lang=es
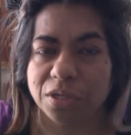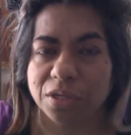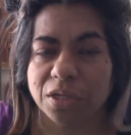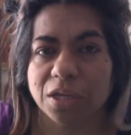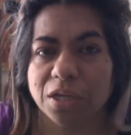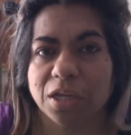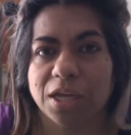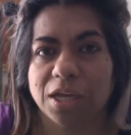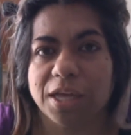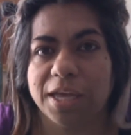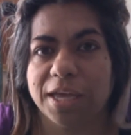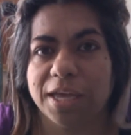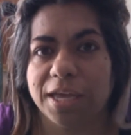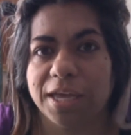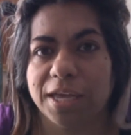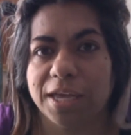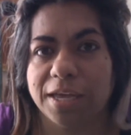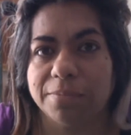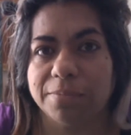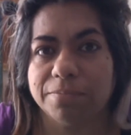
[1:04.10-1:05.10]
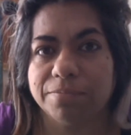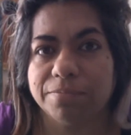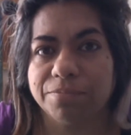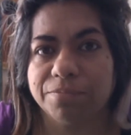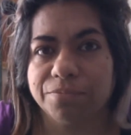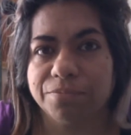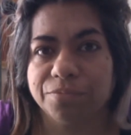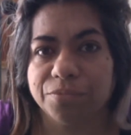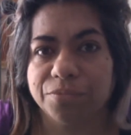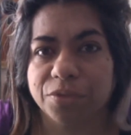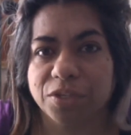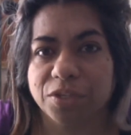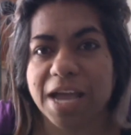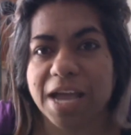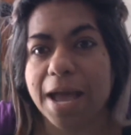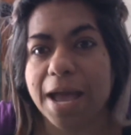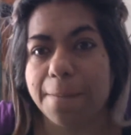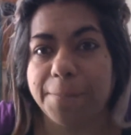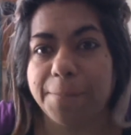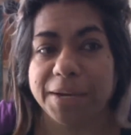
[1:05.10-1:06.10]
eh, ya a
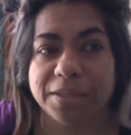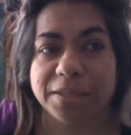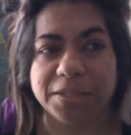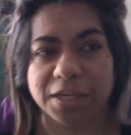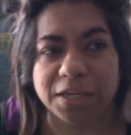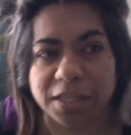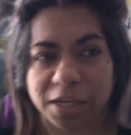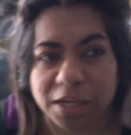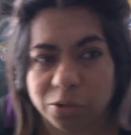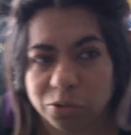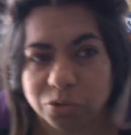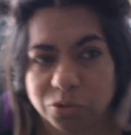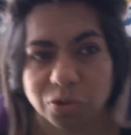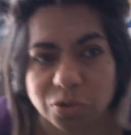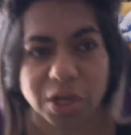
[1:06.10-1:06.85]
partir del uso de la